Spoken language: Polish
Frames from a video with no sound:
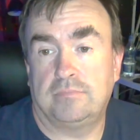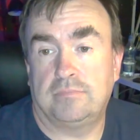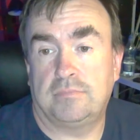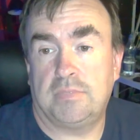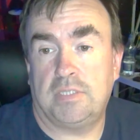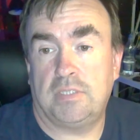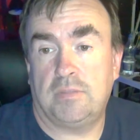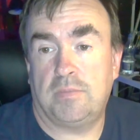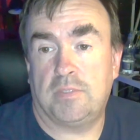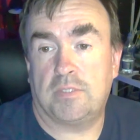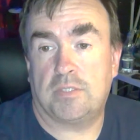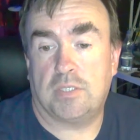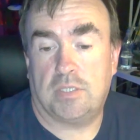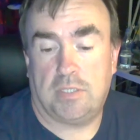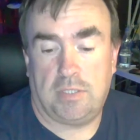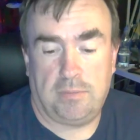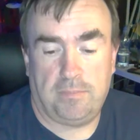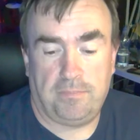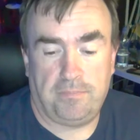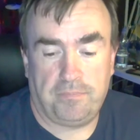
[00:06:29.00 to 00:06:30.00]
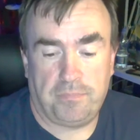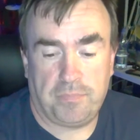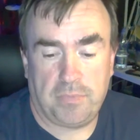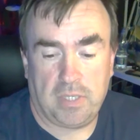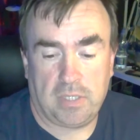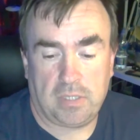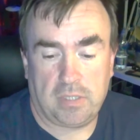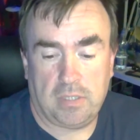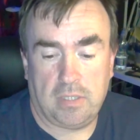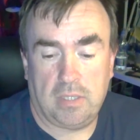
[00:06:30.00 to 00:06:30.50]
i mieszane.
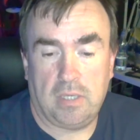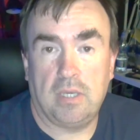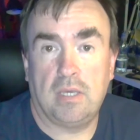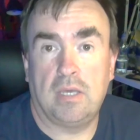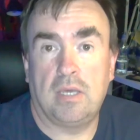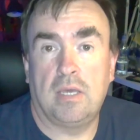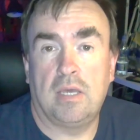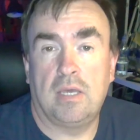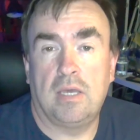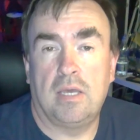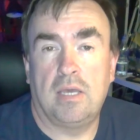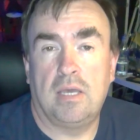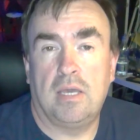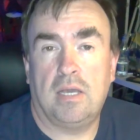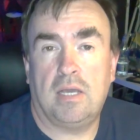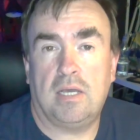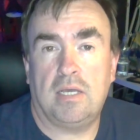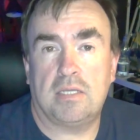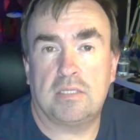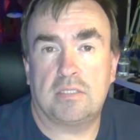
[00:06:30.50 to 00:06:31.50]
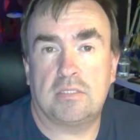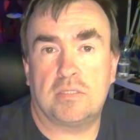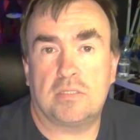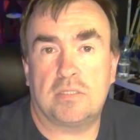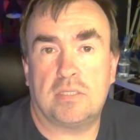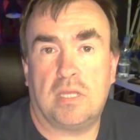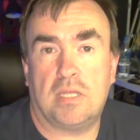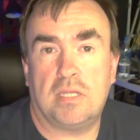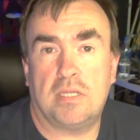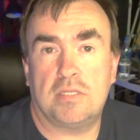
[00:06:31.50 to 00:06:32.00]
Tak a
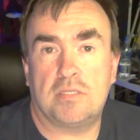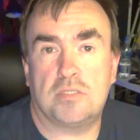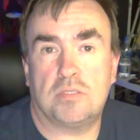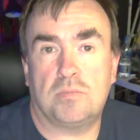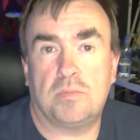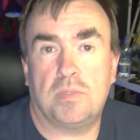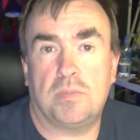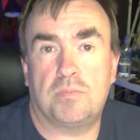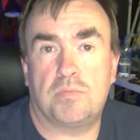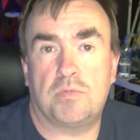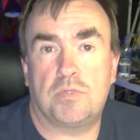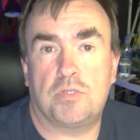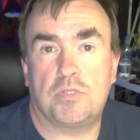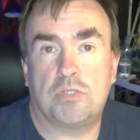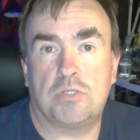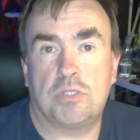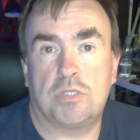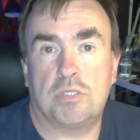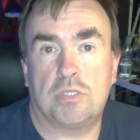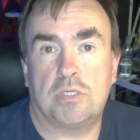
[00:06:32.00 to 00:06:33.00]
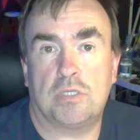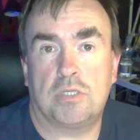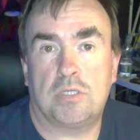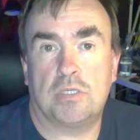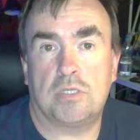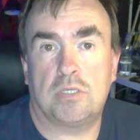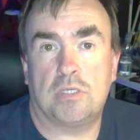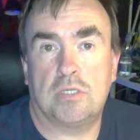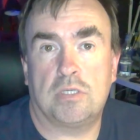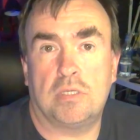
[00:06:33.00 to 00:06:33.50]
zostanę sobie
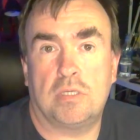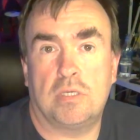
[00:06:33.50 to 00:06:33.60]
przy